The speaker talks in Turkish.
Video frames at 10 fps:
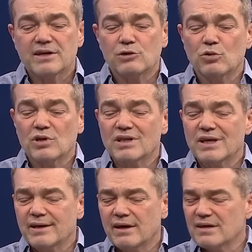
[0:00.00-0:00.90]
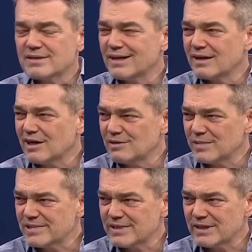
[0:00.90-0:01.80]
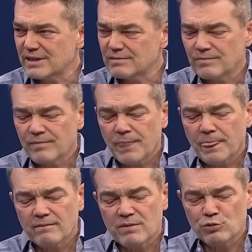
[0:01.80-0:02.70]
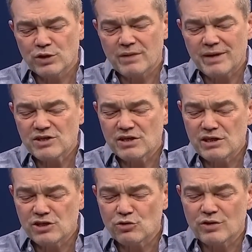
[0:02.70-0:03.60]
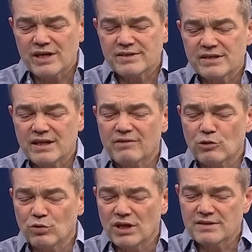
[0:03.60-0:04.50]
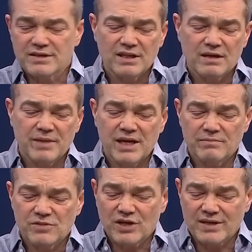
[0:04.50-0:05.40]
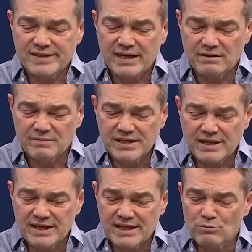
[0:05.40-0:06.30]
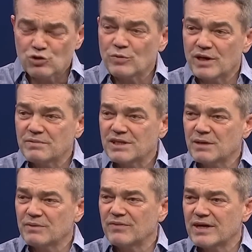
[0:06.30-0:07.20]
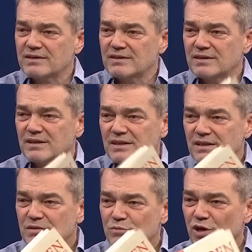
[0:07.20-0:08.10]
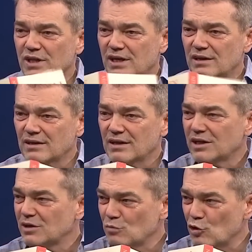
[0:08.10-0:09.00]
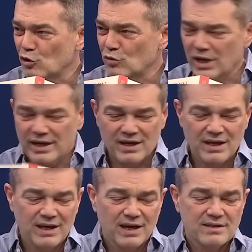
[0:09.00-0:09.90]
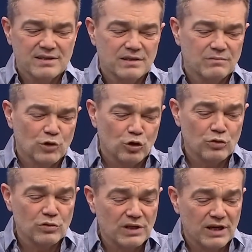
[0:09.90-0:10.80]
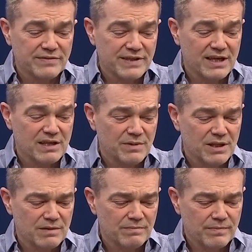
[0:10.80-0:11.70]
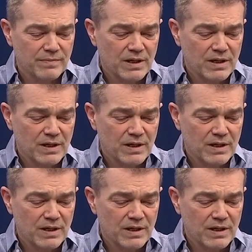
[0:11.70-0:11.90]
retoriklere asla kalmasınlar. Hı hı. Ve bunlar bence iyice öğrensinler ve kullansınlar. Benim şahsen mesela Neden Müslümanım kitabım var burada. Bu konuyla ilgili yazdım. Onu tavsiye edebilirim.